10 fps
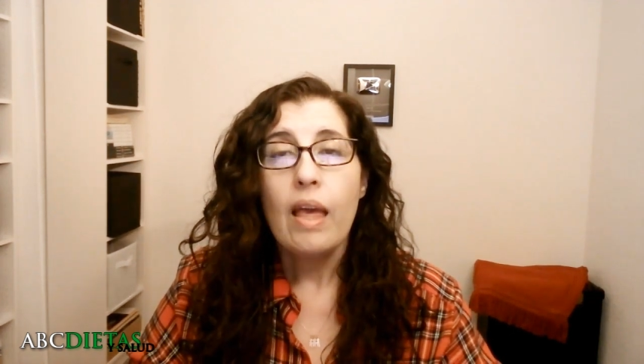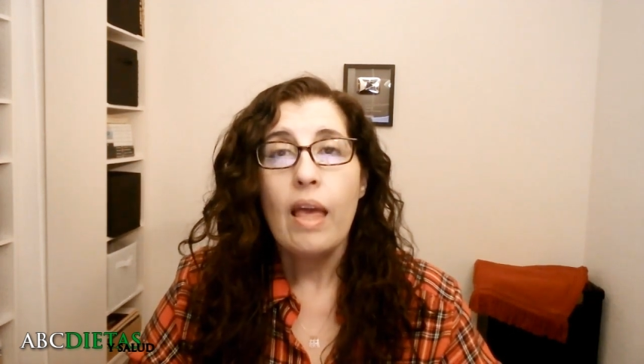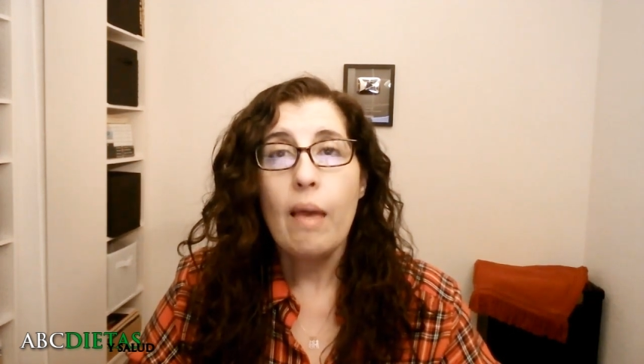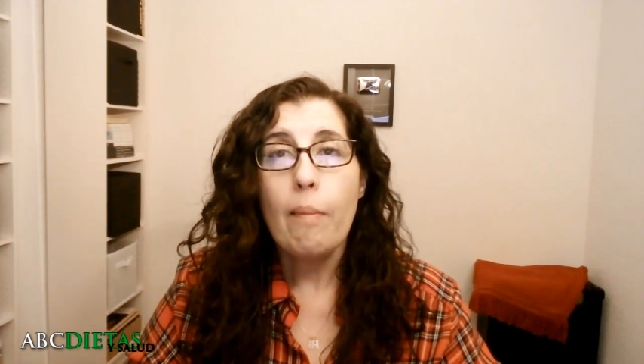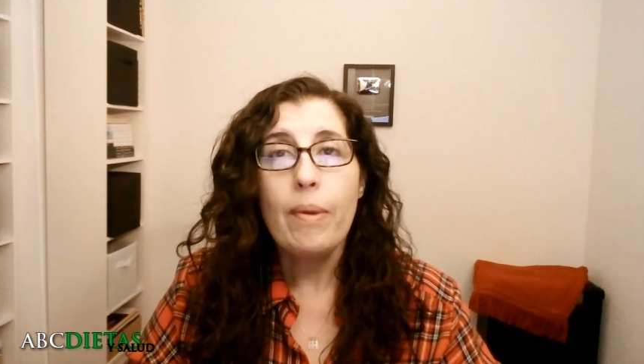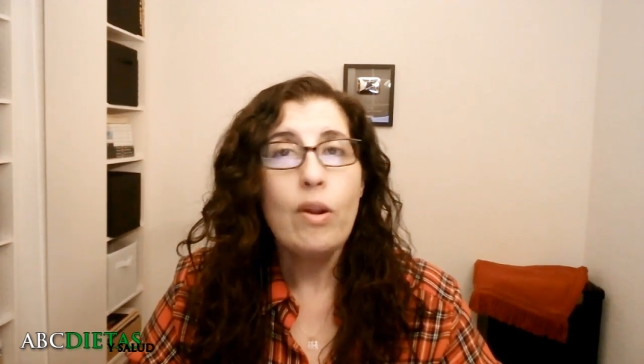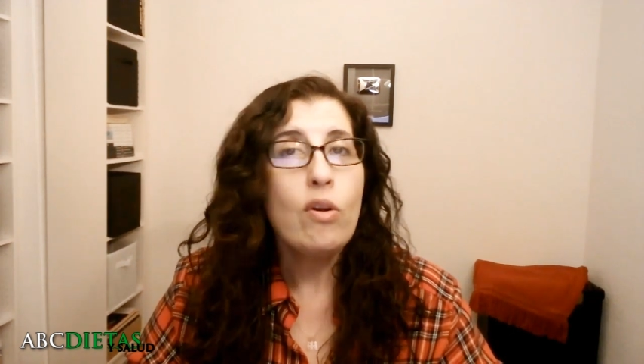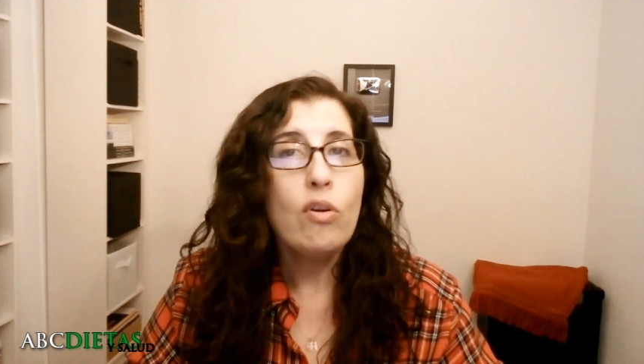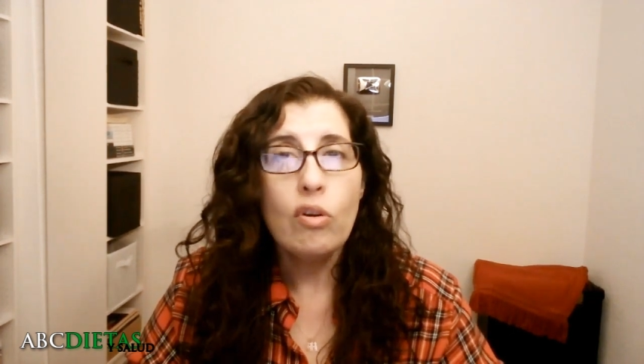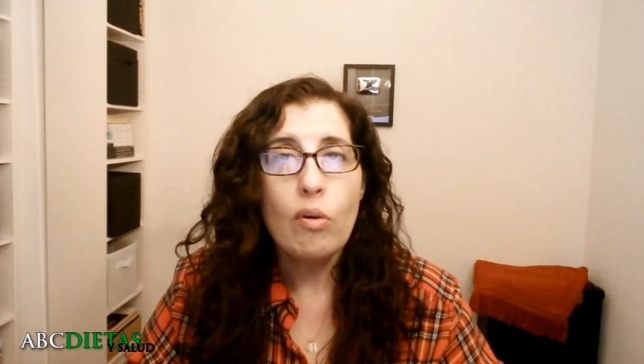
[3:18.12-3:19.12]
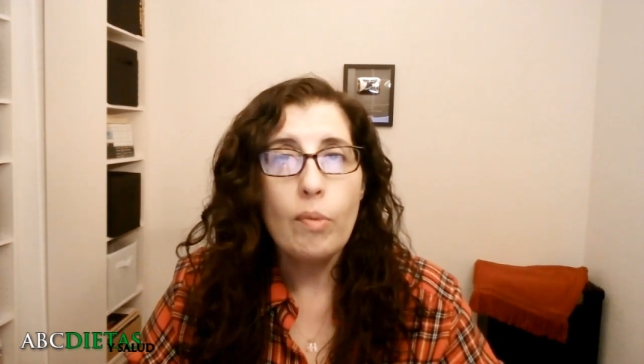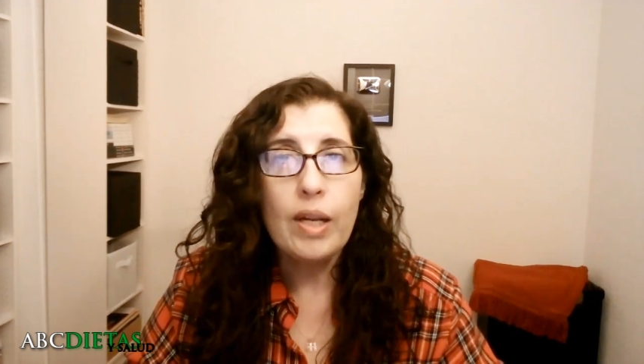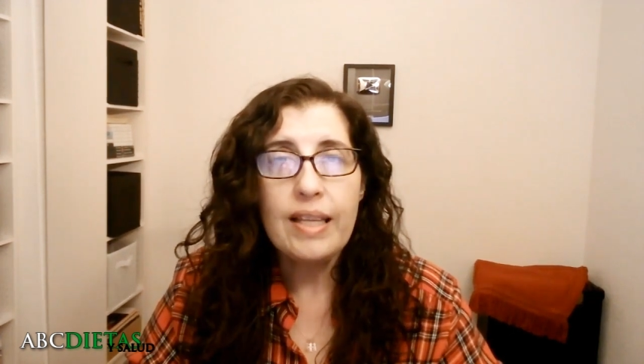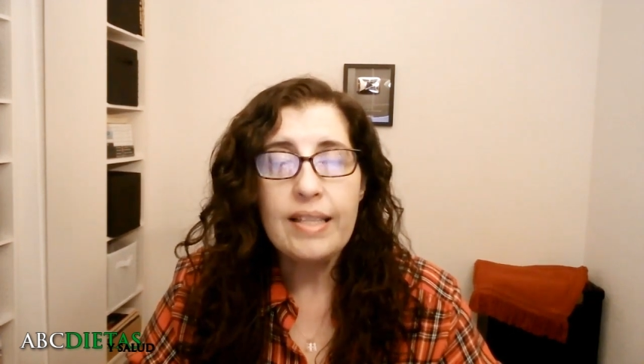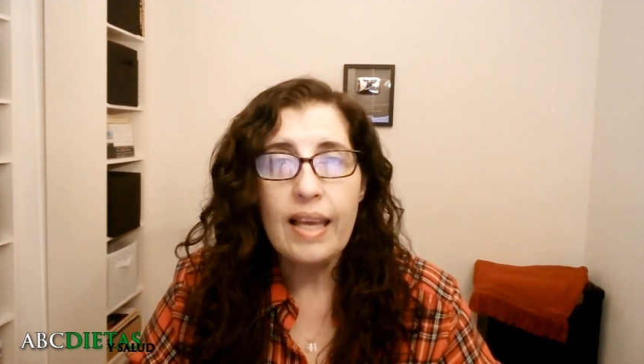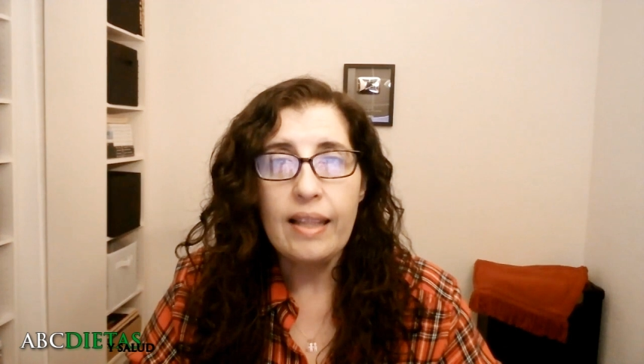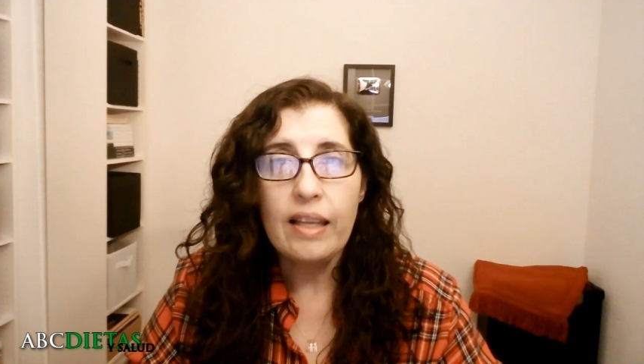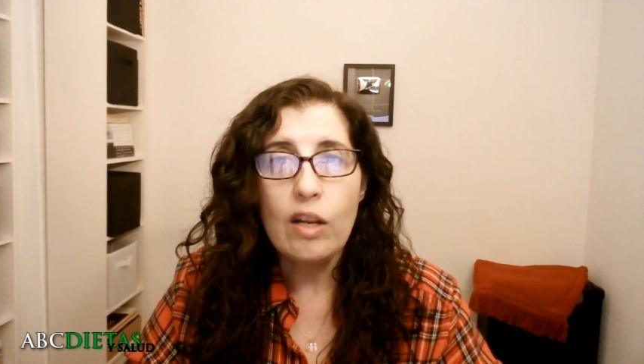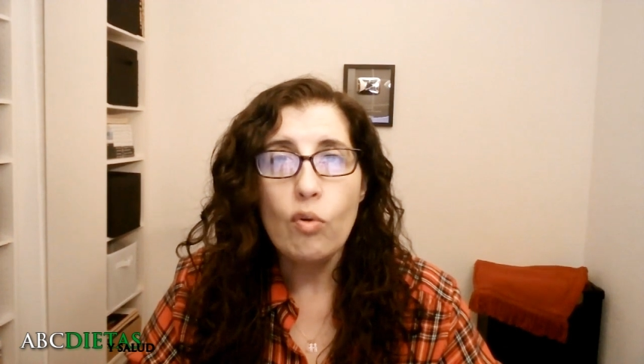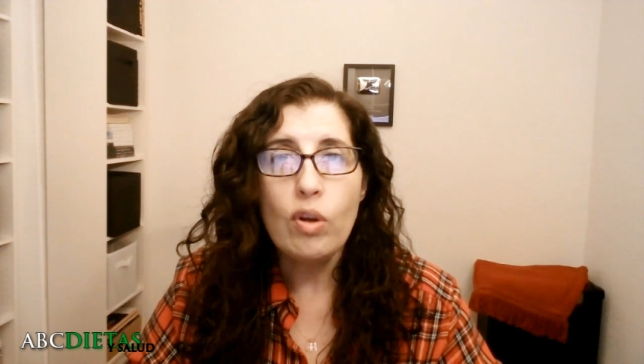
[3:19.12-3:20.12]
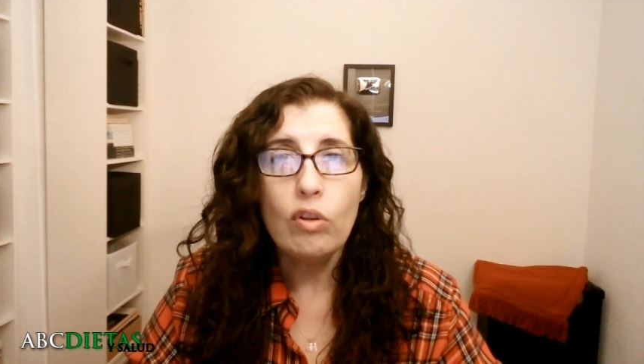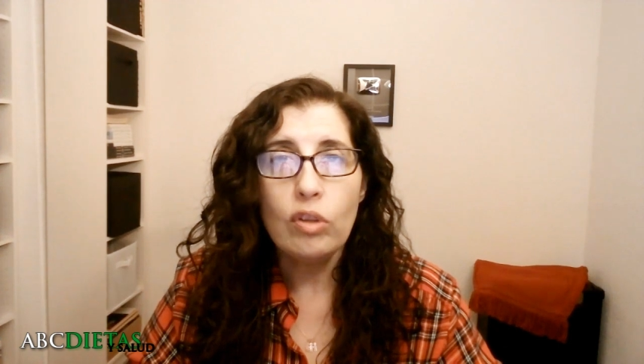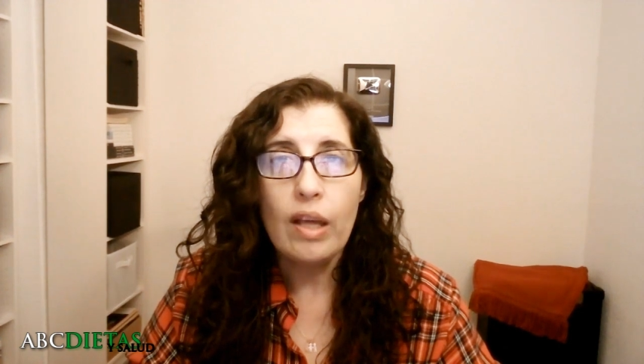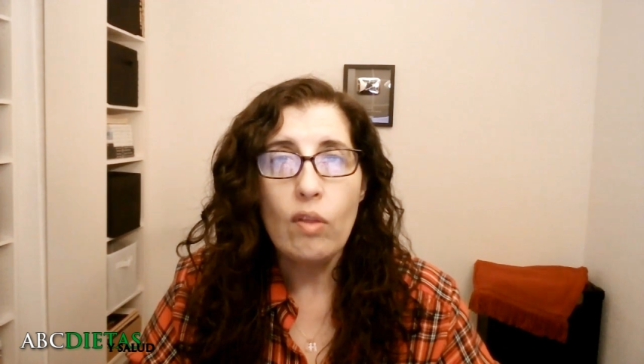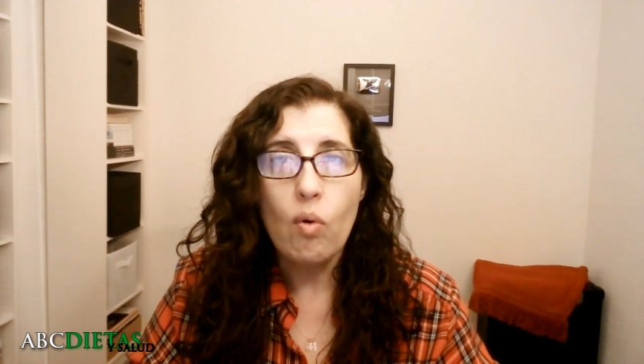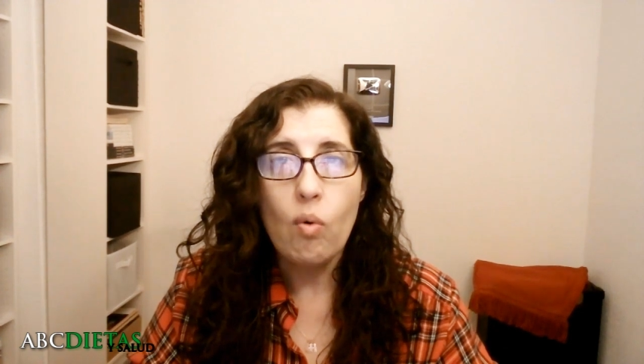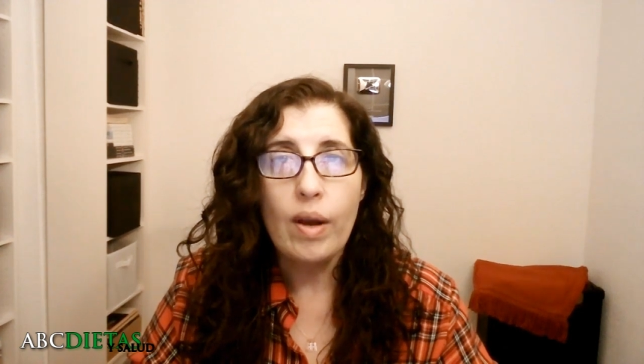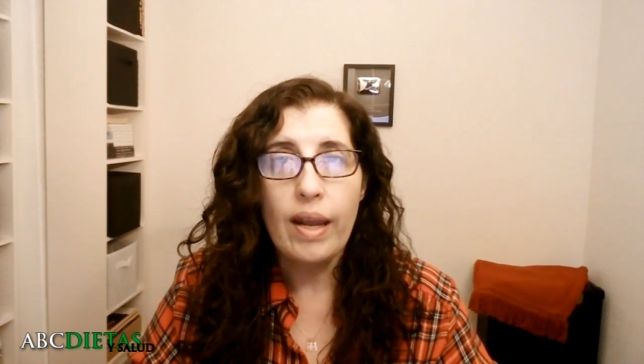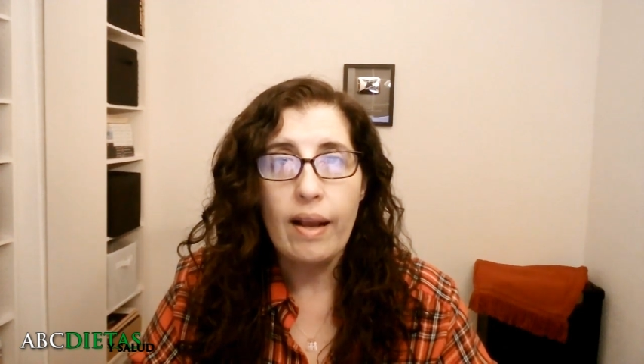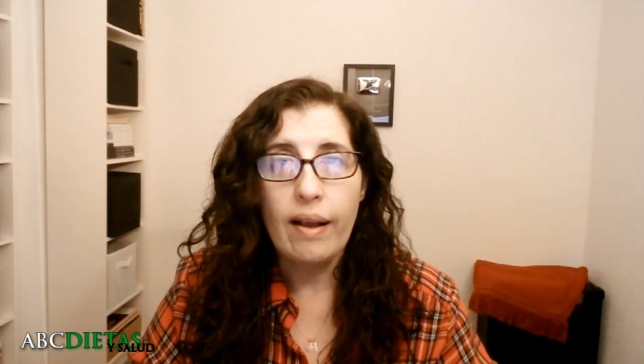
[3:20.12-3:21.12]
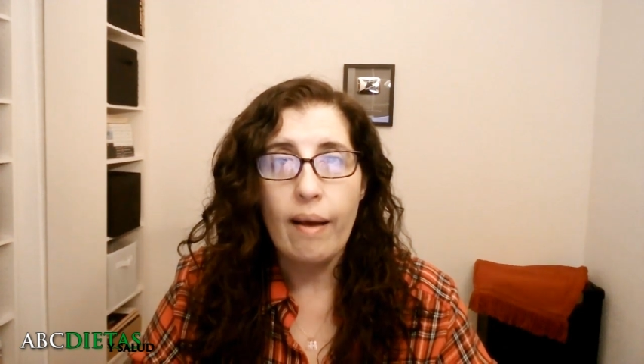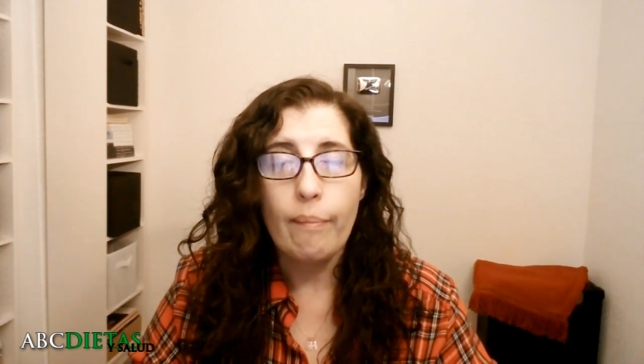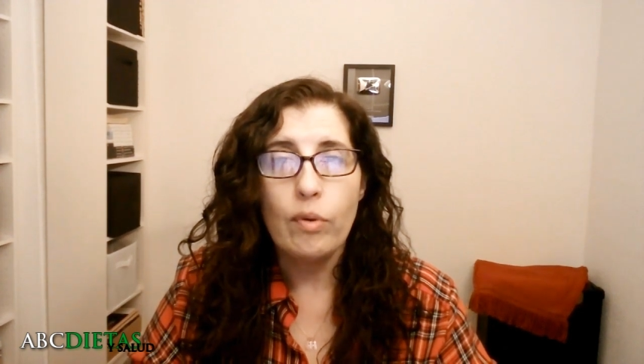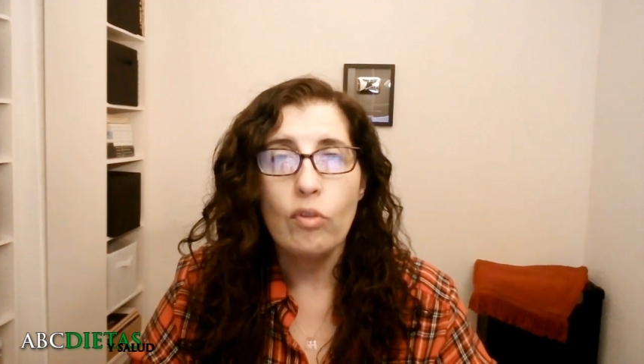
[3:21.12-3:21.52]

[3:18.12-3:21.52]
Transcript: eh, pero no, como les decía antes, no he notado un gran cambio.